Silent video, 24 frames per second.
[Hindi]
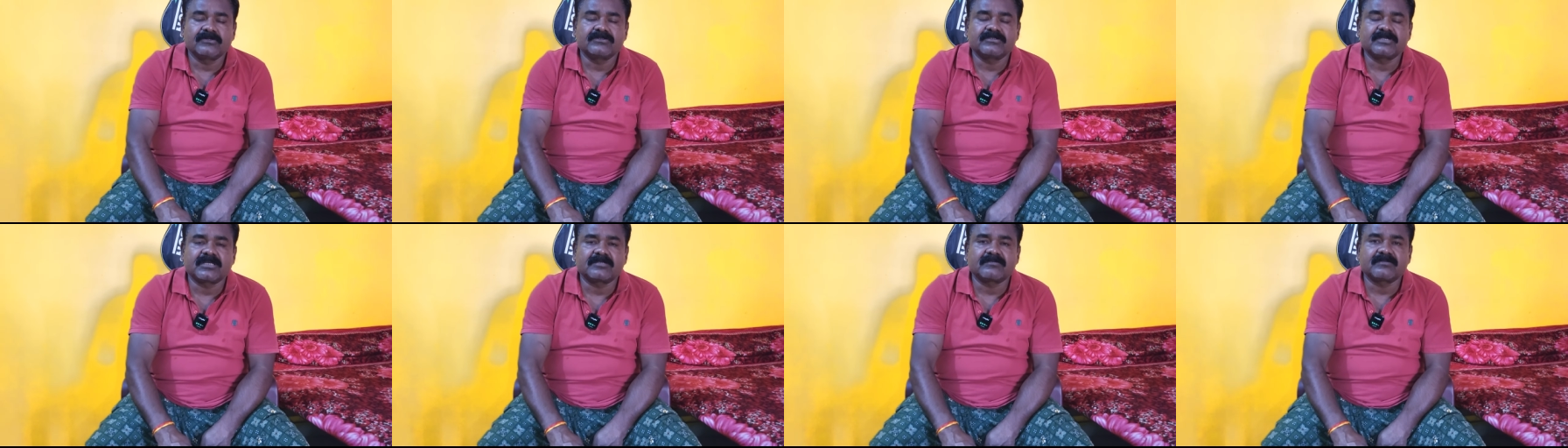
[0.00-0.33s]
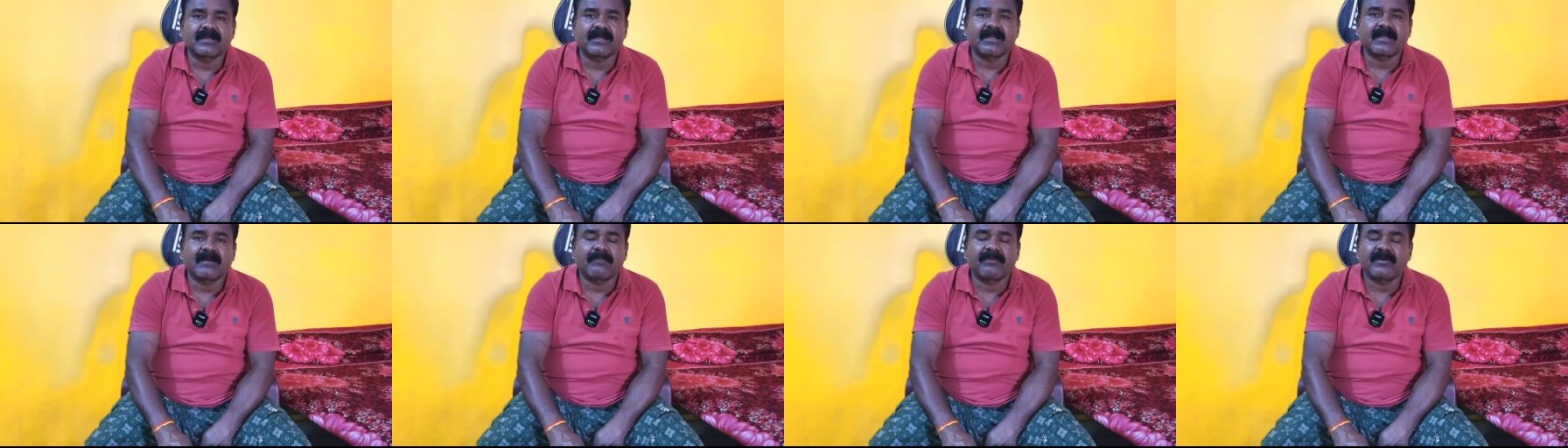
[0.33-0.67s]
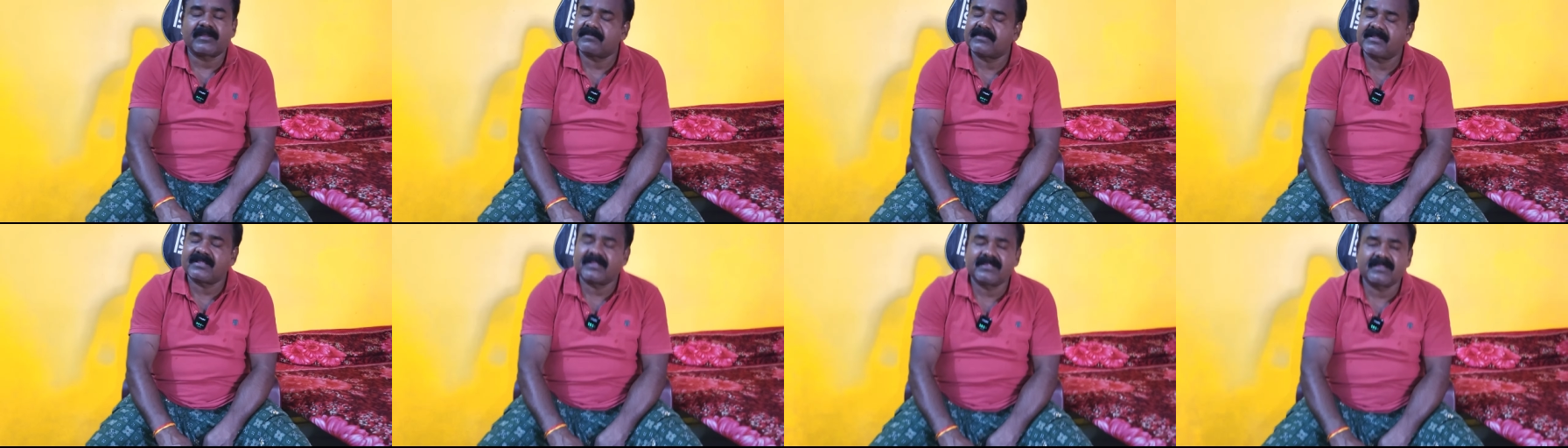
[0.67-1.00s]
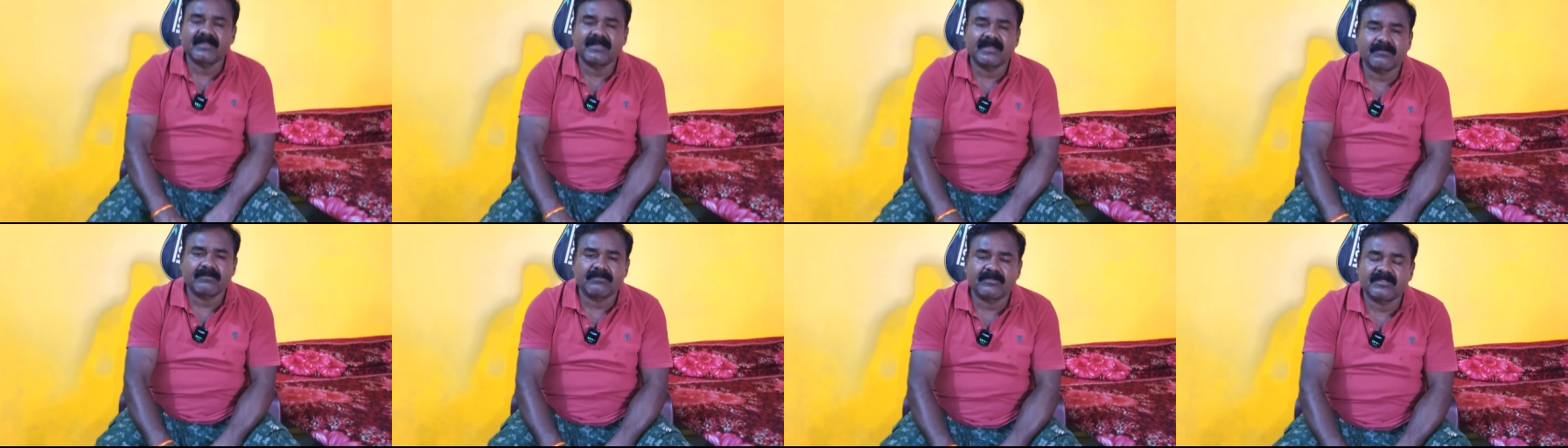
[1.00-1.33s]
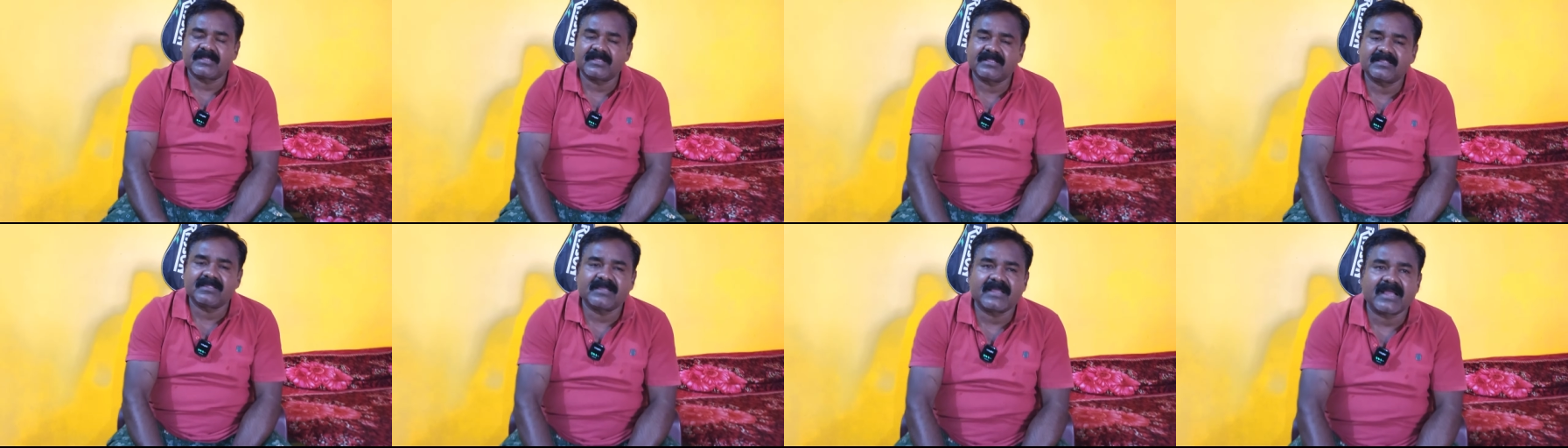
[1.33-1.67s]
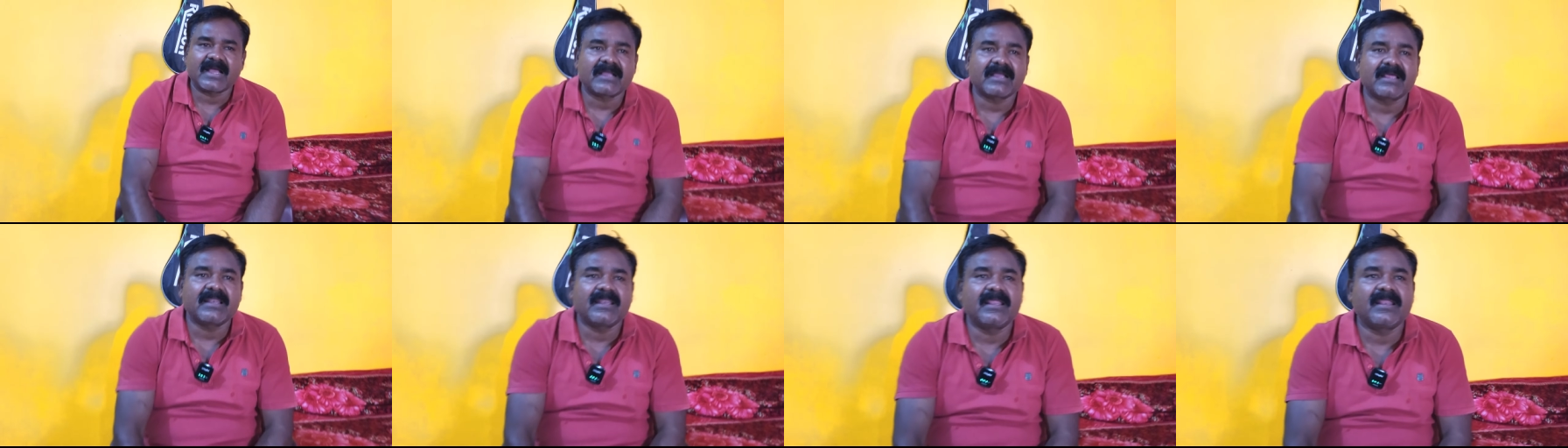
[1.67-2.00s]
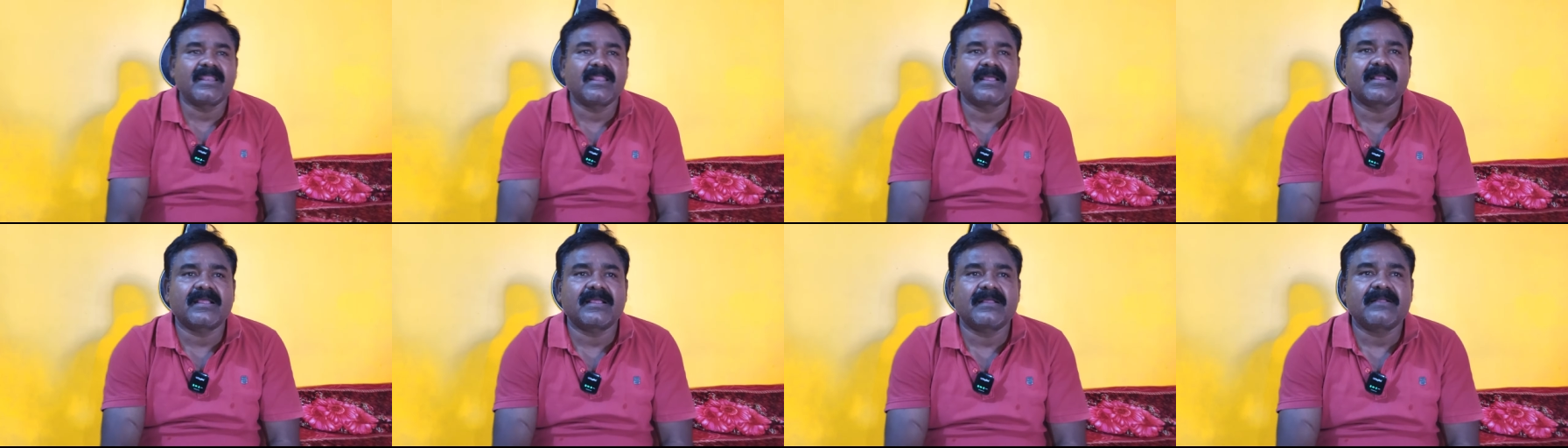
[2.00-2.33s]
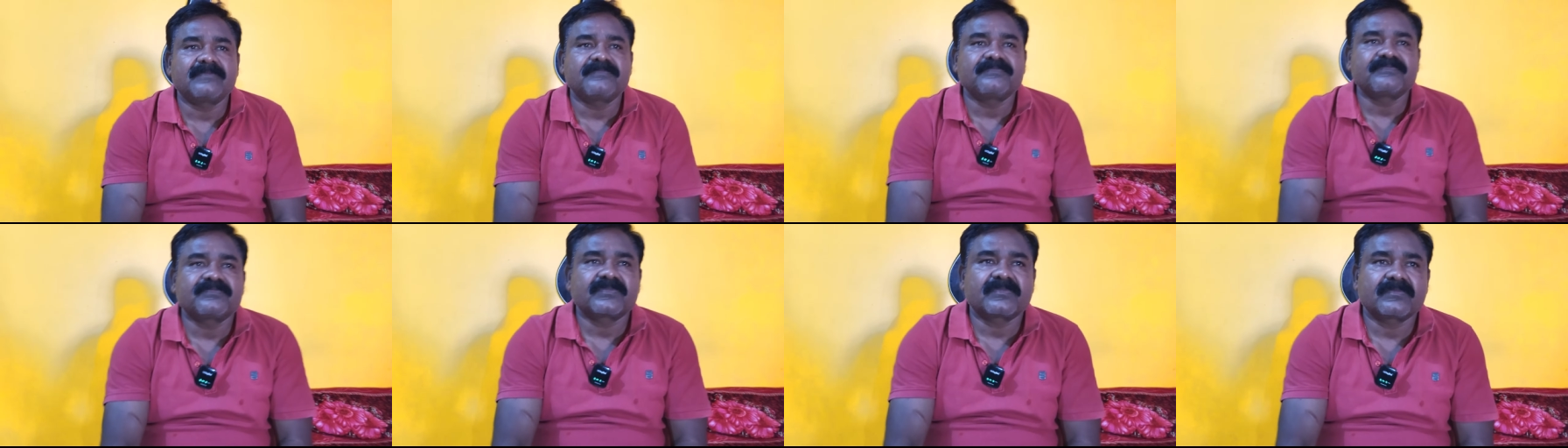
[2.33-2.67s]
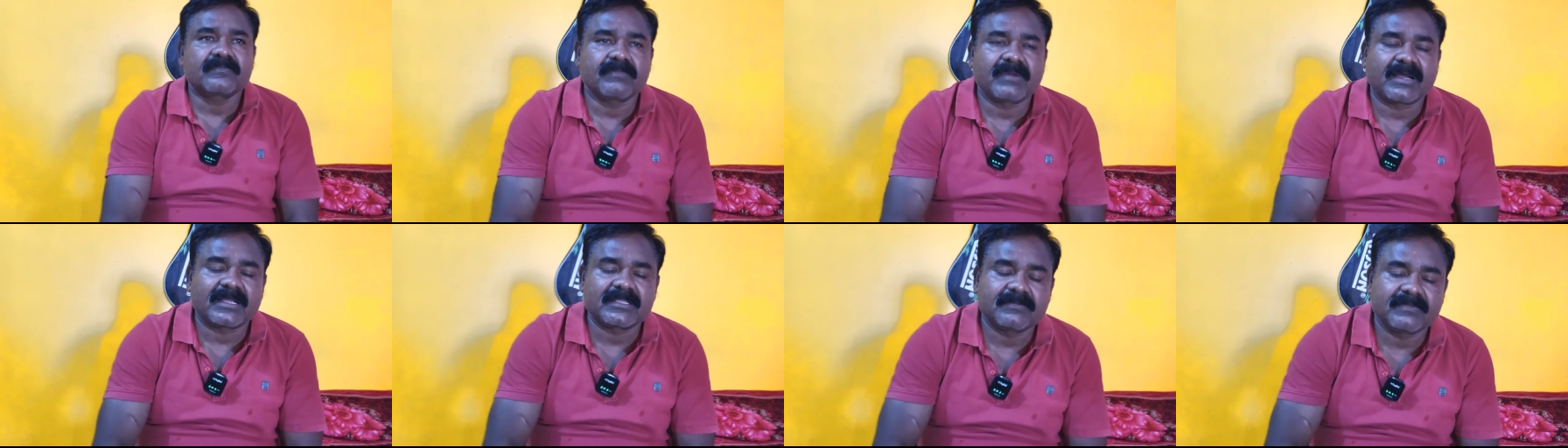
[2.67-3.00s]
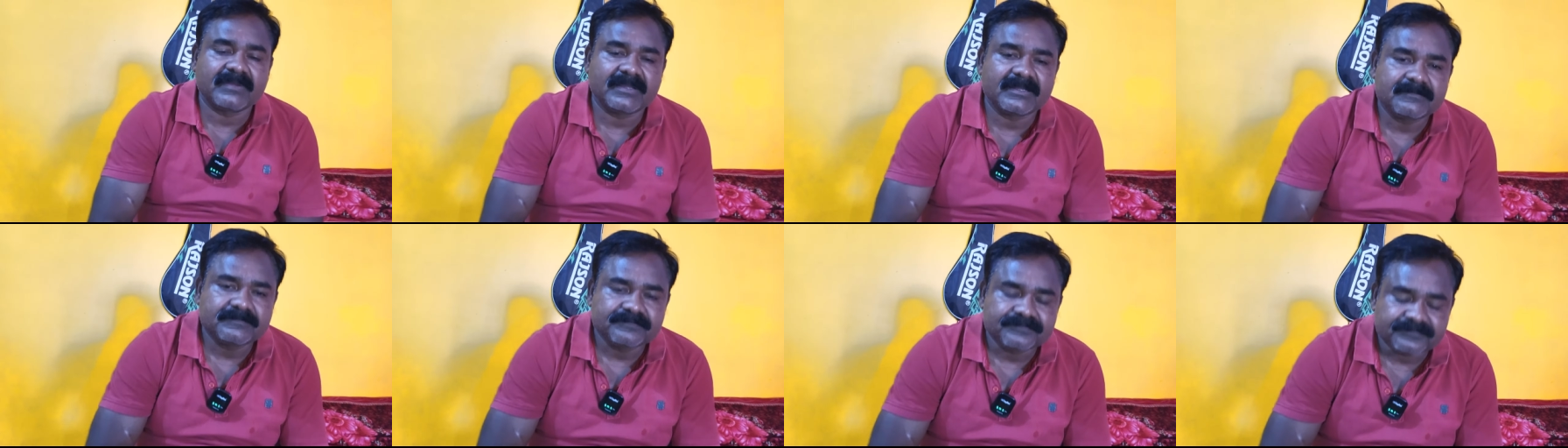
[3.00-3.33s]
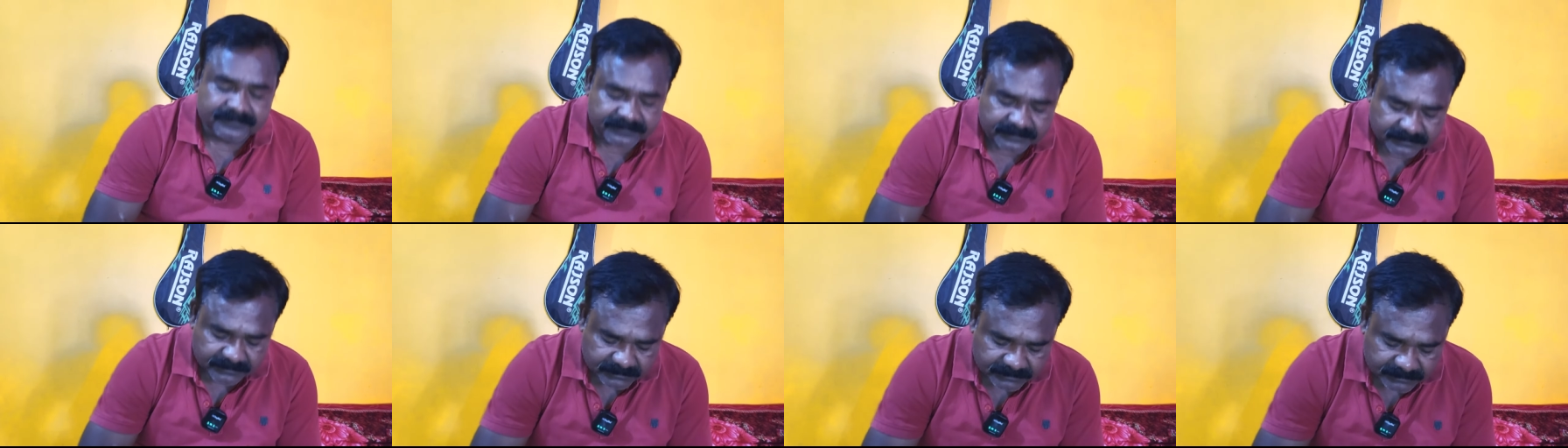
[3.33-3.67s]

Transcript: तो चश्मा का फर्म दे दिए है दे दिए आकर ले लेंगे बाद में